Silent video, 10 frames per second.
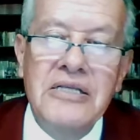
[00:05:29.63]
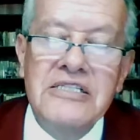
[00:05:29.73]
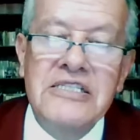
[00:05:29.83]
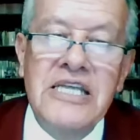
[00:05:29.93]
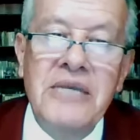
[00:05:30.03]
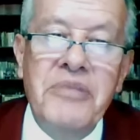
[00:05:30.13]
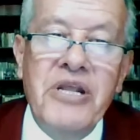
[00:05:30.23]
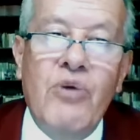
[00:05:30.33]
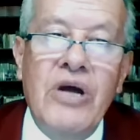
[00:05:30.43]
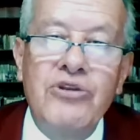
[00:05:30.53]
siempre
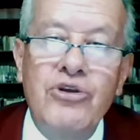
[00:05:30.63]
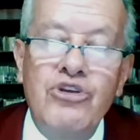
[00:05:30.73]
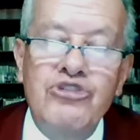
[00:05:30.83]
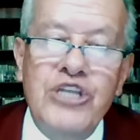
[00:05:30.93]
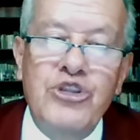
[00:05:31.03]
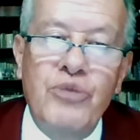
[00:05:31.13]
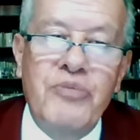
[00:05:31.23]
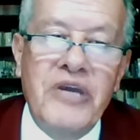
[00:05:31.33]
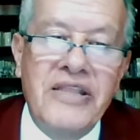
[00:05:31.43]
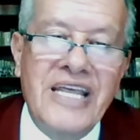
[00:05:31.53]
y cuando no se
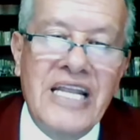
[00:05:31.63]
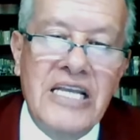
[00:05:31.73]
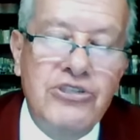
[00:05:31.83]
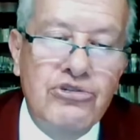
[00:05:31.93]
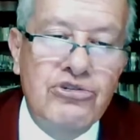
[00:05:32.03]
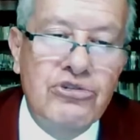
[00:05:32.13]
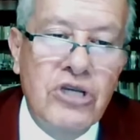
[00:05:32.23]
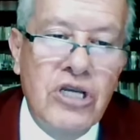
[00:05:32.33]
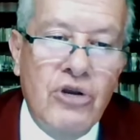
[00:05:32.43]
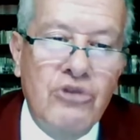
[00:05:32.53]
tope derechos
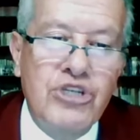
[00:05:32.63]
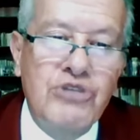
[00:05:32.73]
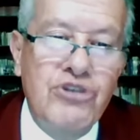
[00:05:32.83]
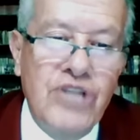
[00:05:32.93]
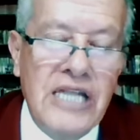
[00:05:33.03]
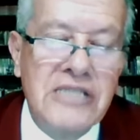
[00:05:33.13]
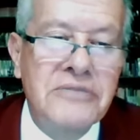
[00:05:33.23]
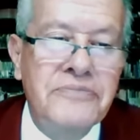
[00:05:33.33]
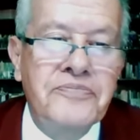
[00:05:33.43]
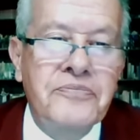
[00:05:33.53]

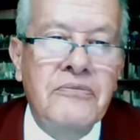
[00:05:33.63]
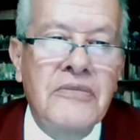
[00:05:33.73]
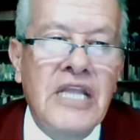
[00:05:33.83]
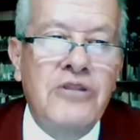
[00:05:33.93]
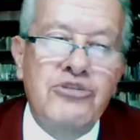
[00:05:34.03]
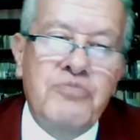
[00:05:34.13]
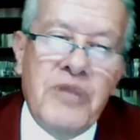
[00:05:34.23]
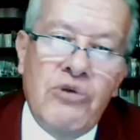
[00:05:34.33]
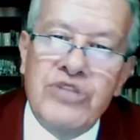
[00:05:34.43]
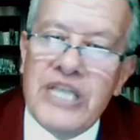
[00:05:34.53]
constitucionales. Entonces,
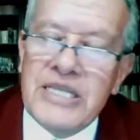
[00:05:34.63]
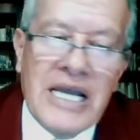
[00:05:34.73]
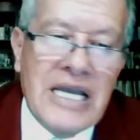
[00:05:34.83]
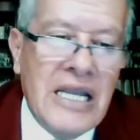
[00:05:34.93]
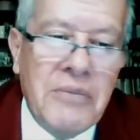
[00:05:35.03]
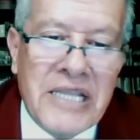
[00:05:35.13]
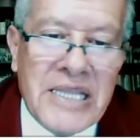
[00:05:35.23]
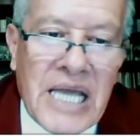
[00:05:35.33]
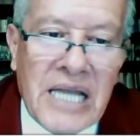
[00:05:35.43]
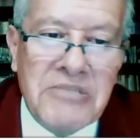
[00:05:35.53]
pregunta tan
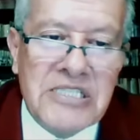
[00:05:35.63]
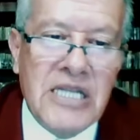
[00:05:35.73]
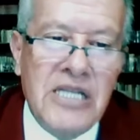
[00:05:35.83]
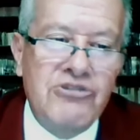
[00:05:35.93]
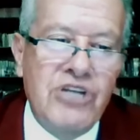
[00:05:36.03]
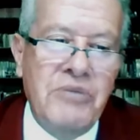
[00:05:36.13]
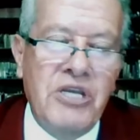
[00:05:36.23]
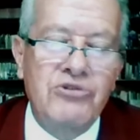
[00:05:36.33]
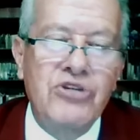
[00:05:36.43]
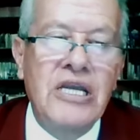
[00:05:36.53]
elemental, mis queridos
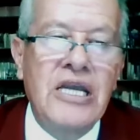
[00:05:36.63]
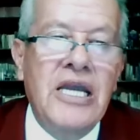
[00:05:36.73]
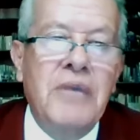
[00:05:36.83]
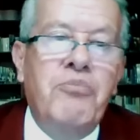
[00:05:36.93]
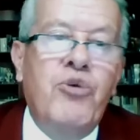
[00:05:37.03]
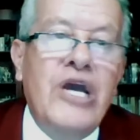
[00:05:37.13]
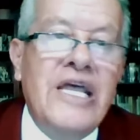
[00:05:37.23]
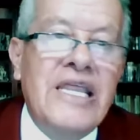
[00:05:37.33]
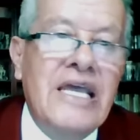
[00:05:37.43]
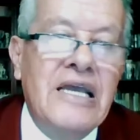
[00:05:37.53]
amigos.
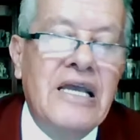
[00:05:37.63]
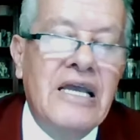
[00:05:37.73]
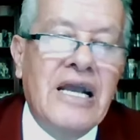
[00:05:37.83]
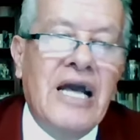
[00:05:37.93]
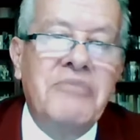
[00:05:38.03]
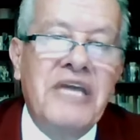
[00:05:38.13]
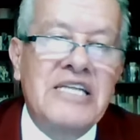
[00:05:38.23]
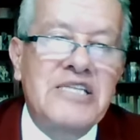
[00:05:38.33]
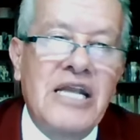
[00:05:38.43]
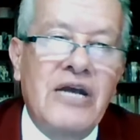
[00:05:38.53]
¿Puede
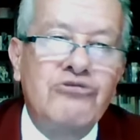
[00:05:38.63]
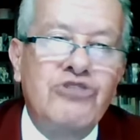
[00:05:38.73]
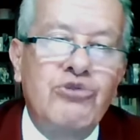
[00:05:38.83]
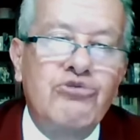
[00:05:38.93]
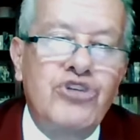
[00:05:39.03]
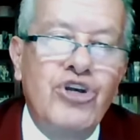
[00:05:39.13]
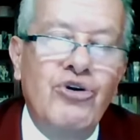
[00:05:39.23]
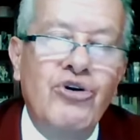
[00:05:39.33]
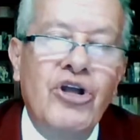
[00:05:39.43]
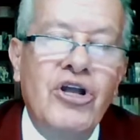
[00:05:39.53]
cambiarse la
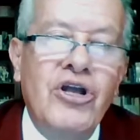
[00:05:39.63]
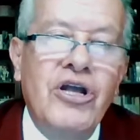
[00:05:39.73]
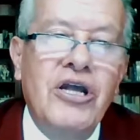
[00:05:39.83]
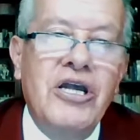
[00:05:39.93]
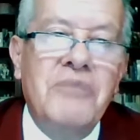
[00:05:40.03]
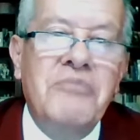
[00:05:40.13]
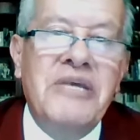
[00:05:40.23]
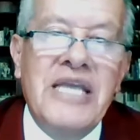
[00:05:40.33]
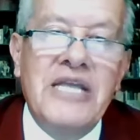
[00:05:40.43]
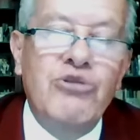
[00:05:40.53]
constitución
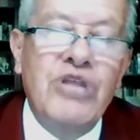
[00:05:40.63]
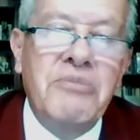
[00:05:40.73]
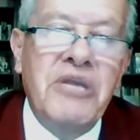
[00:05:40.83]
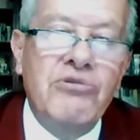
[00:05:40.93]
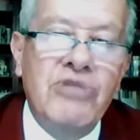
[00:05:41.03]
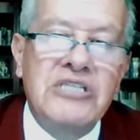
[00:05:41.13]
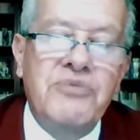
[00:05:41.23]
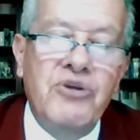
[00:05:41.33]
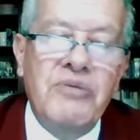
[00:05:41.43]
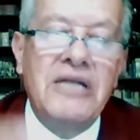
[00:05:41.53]
mediante una enmienda, una
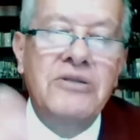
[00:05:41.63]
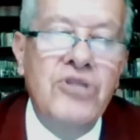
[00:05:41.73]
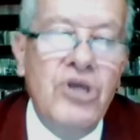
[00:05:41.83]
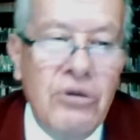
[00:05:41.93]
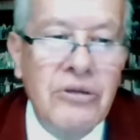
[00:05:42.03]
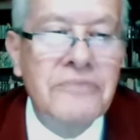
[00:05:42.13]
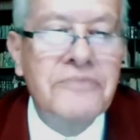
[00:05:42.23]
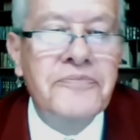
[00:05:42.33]
reforma? No.